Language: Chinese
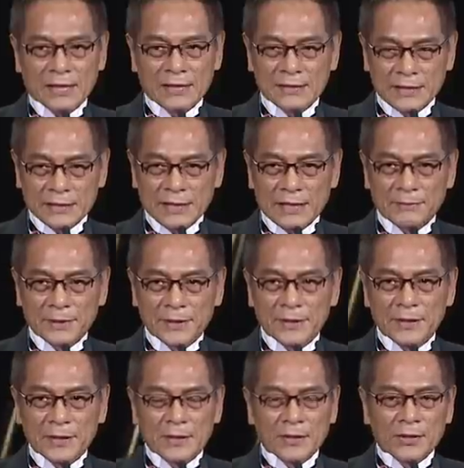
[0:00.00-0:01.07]
感谢他们。
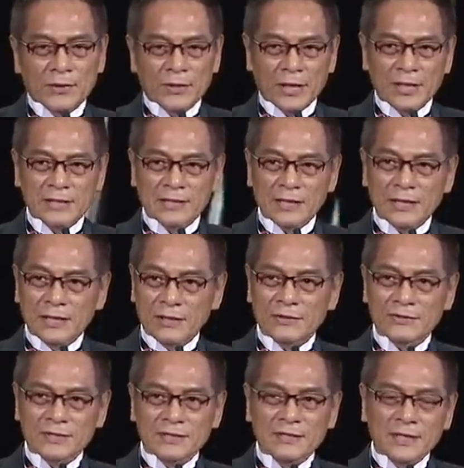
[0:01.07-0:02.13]
后来张毅老
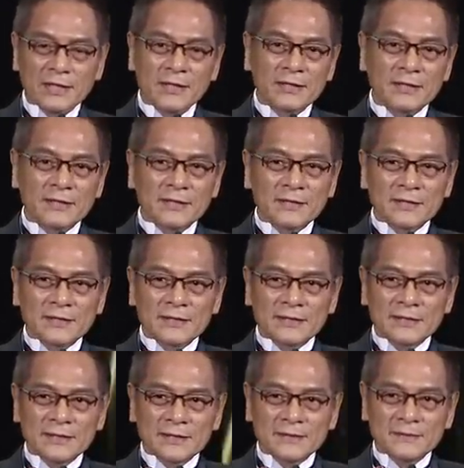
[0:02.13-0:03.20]
师呢，
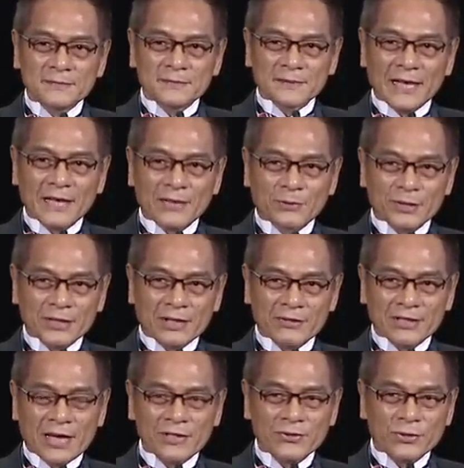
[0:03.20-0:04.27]
带了我到
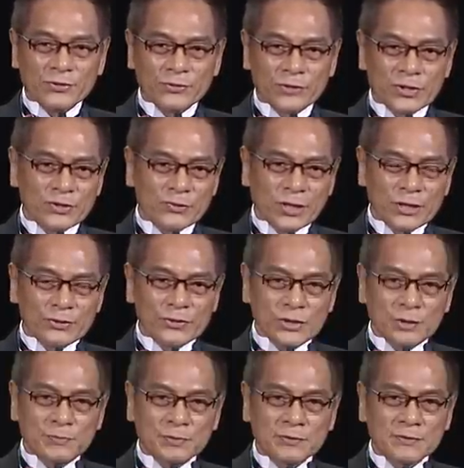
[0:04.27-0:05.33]
台中元帅俱
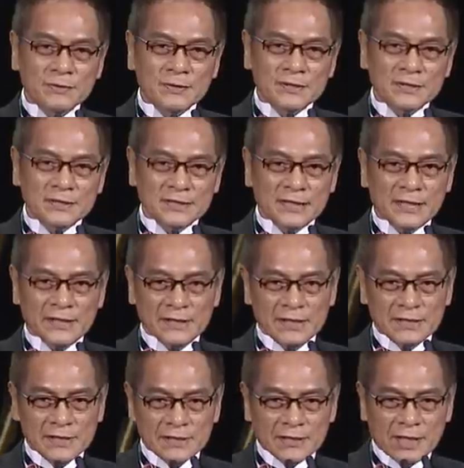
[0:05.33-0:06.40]
乐部，以
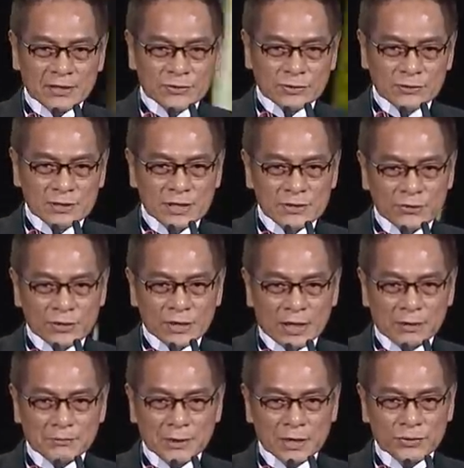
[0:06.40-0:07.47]
及台中清泉
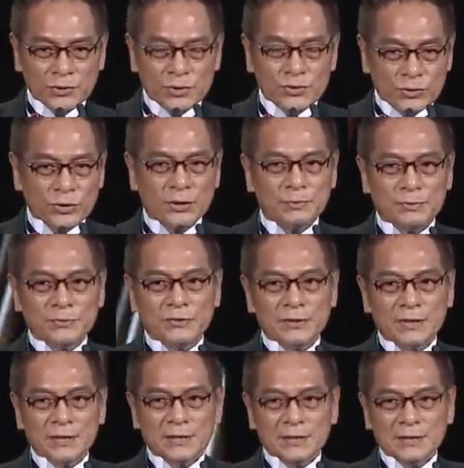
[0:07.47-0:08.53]
岗美军俱乐部。
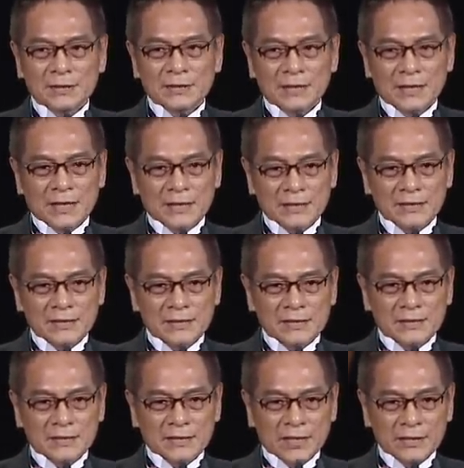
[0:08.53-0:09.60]
认识
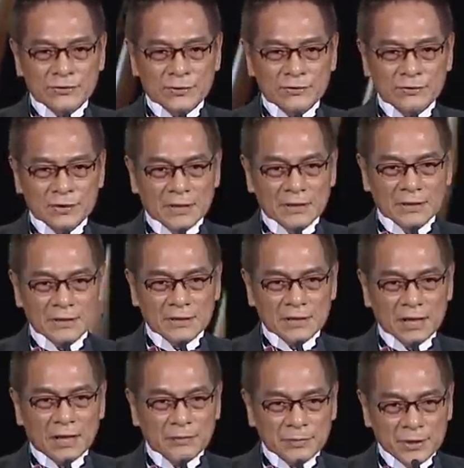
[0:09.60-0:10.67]
了台中的
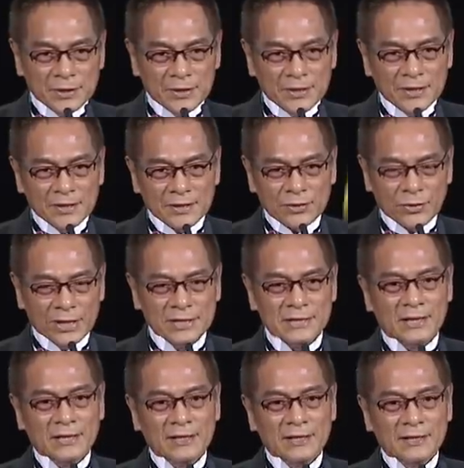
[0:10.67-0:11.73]
Tommy 团
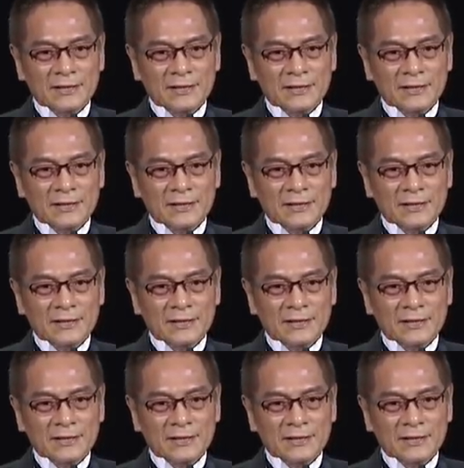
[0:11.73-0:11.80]
长，